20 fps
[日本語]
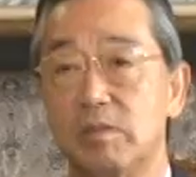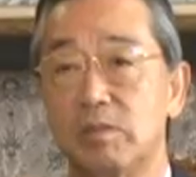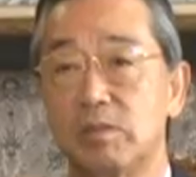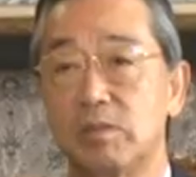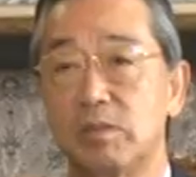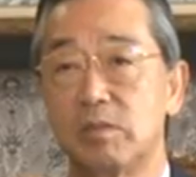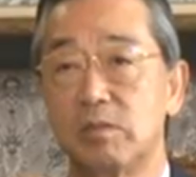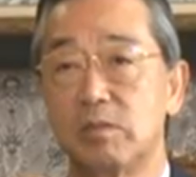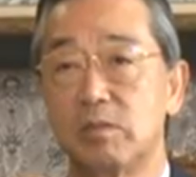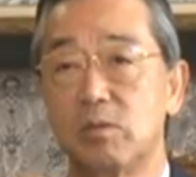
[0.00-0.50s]

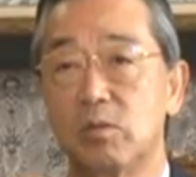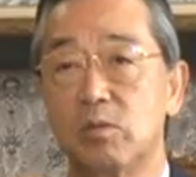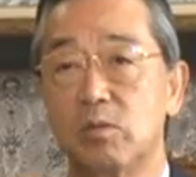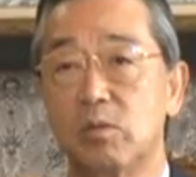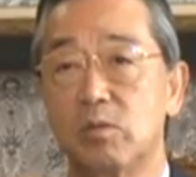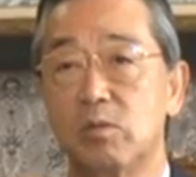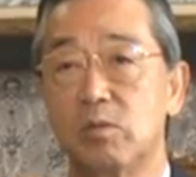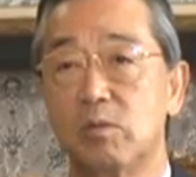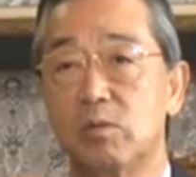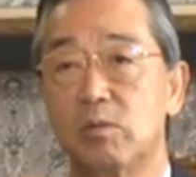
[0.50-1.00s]
戦
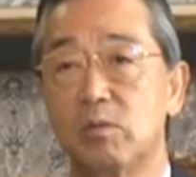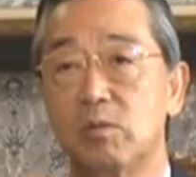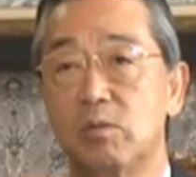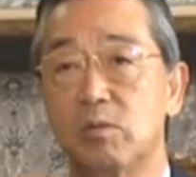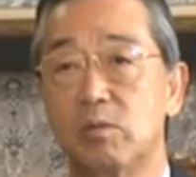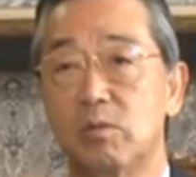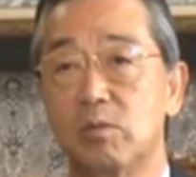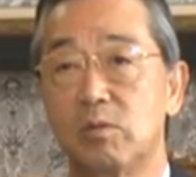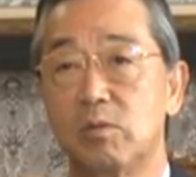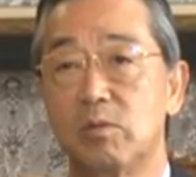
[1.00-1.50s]
後
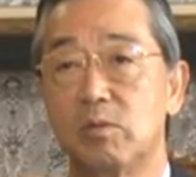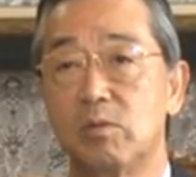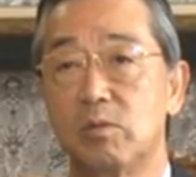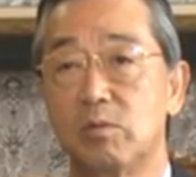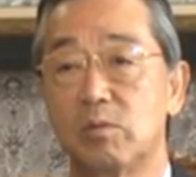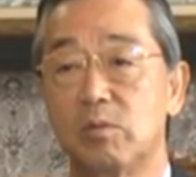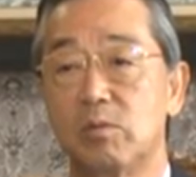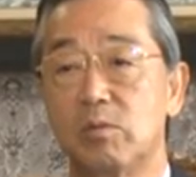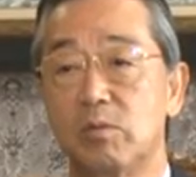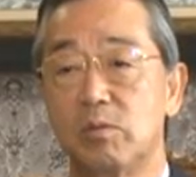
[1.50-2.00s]

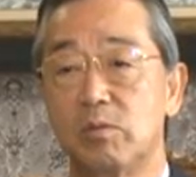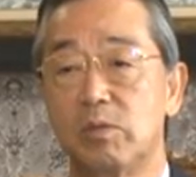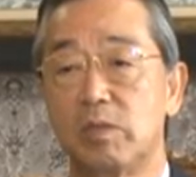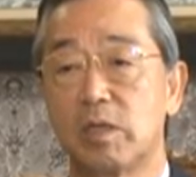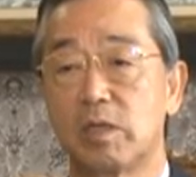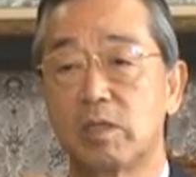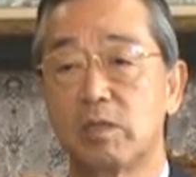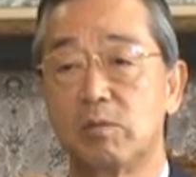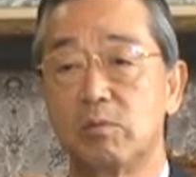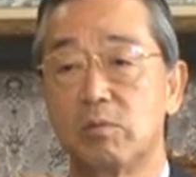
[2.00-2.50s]
こう
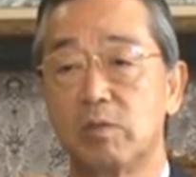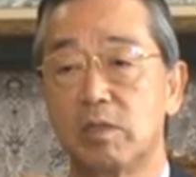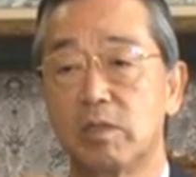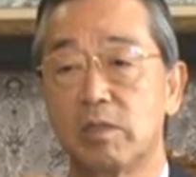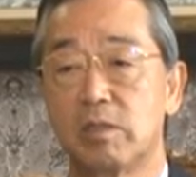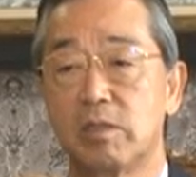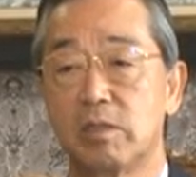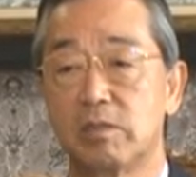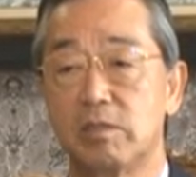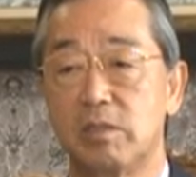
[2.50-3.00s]
焼け野ヶ
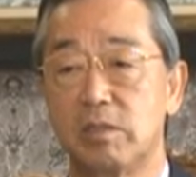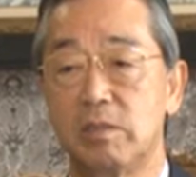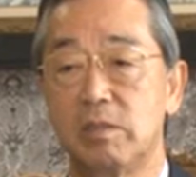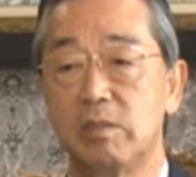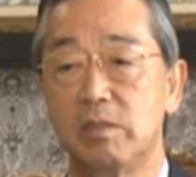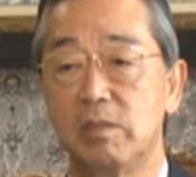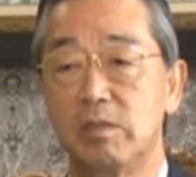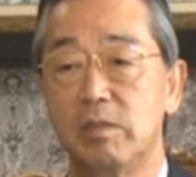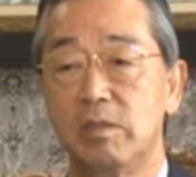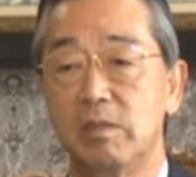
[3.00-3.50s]
原
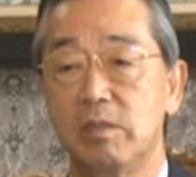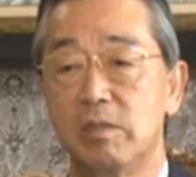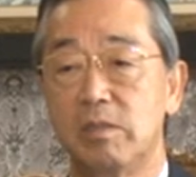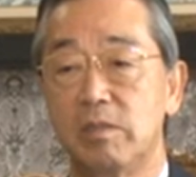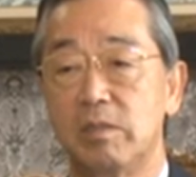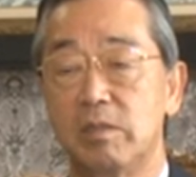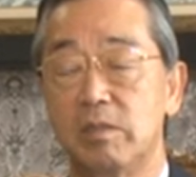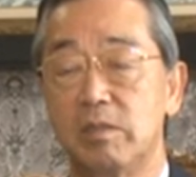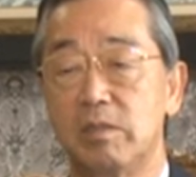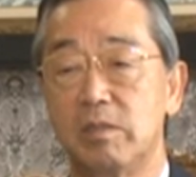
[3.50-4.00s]
に、
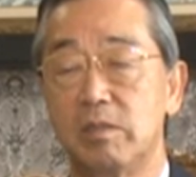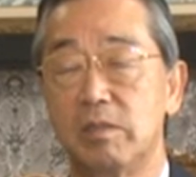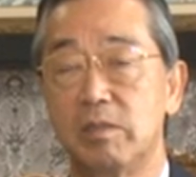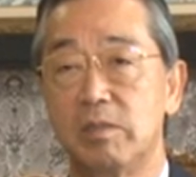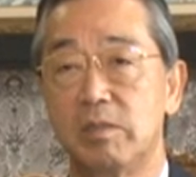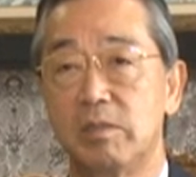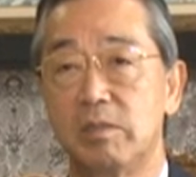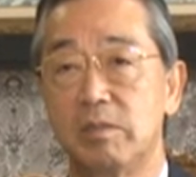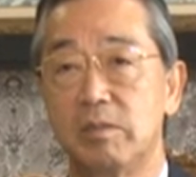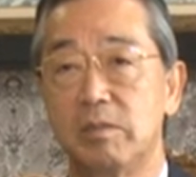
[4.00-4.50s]

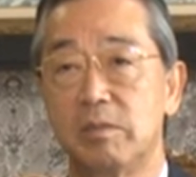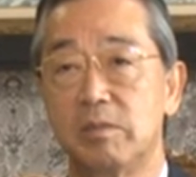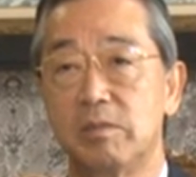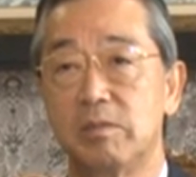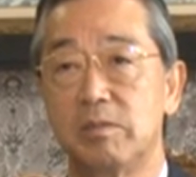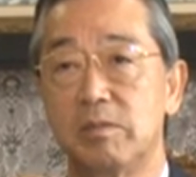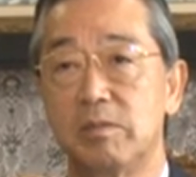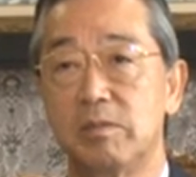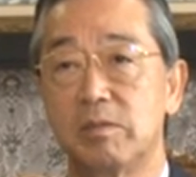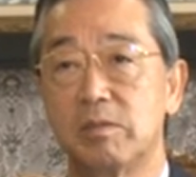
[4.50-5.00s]

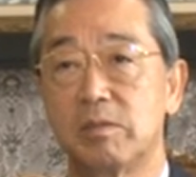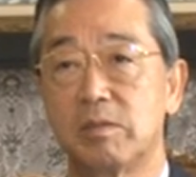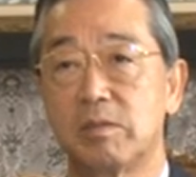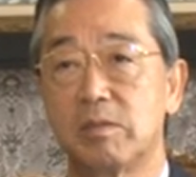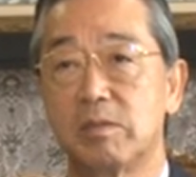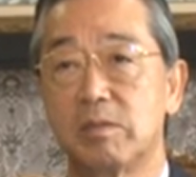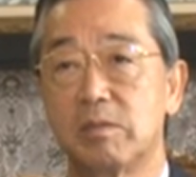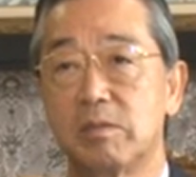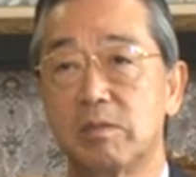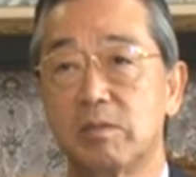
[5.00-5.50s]

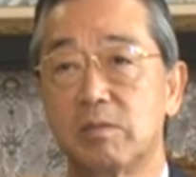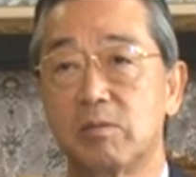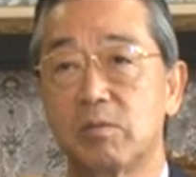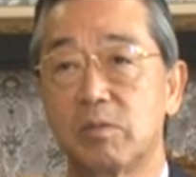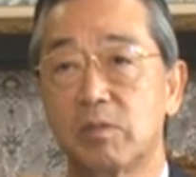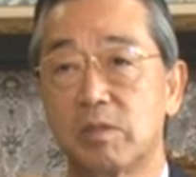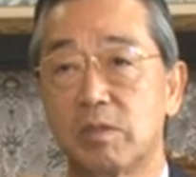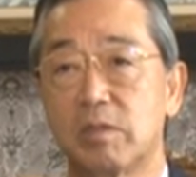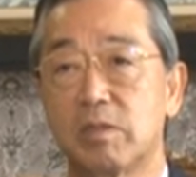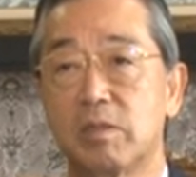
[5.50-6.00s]
えー、
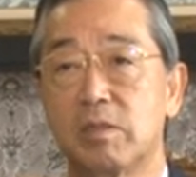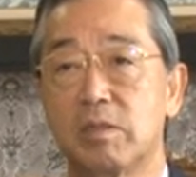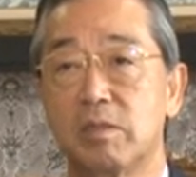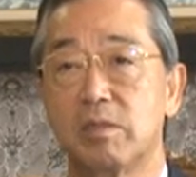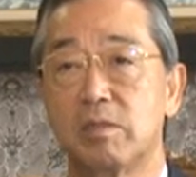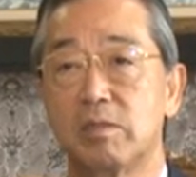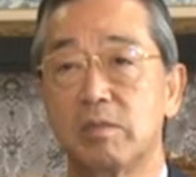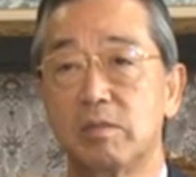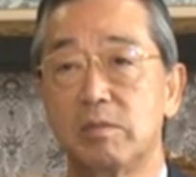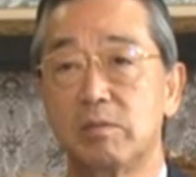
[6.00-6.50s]
これから
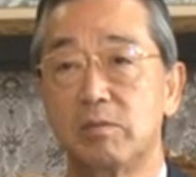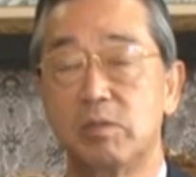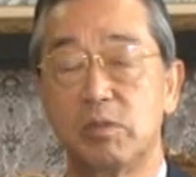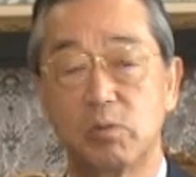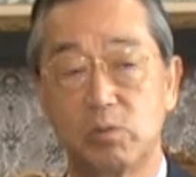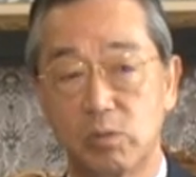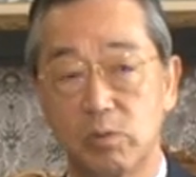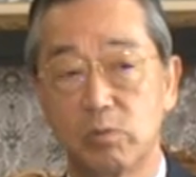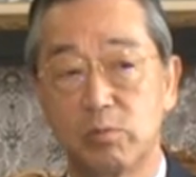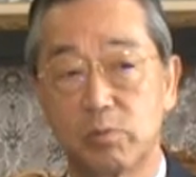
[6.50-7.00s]
日
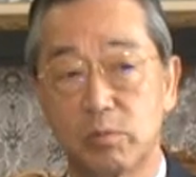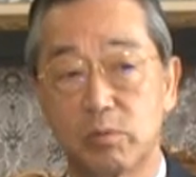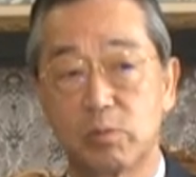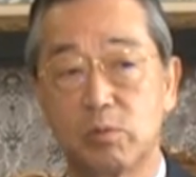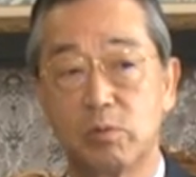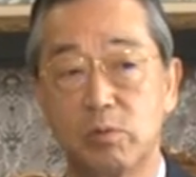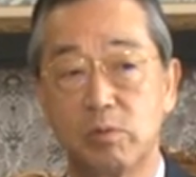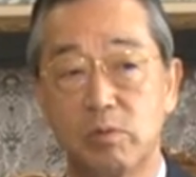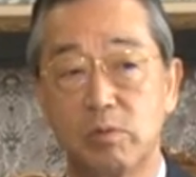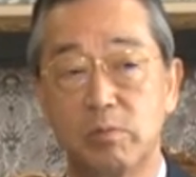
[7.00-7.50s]
本の復
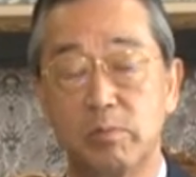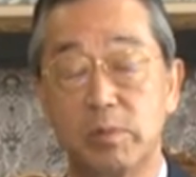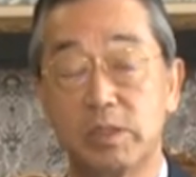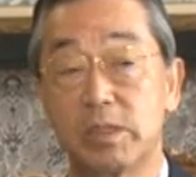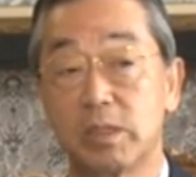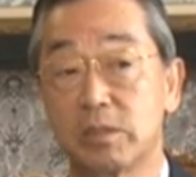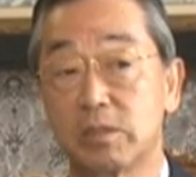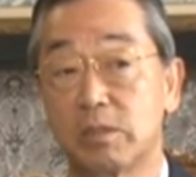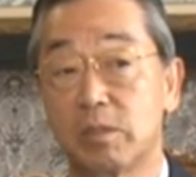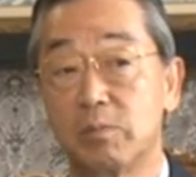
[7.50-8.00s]
興を目
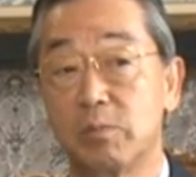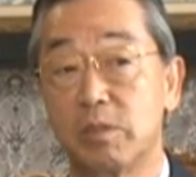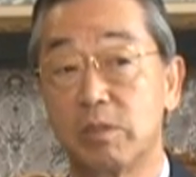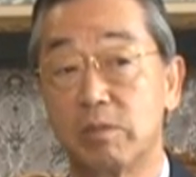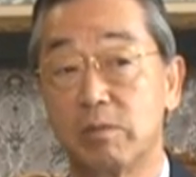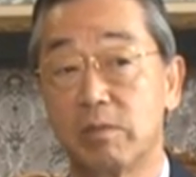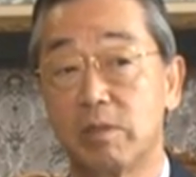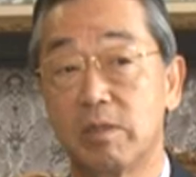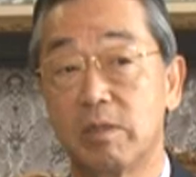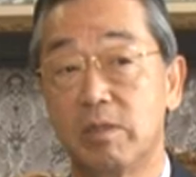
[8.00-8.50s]
指すため
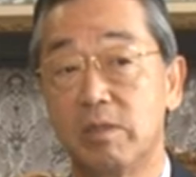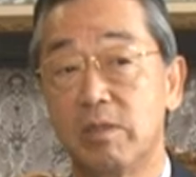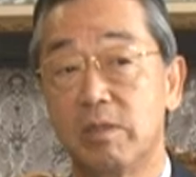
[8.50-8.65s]
には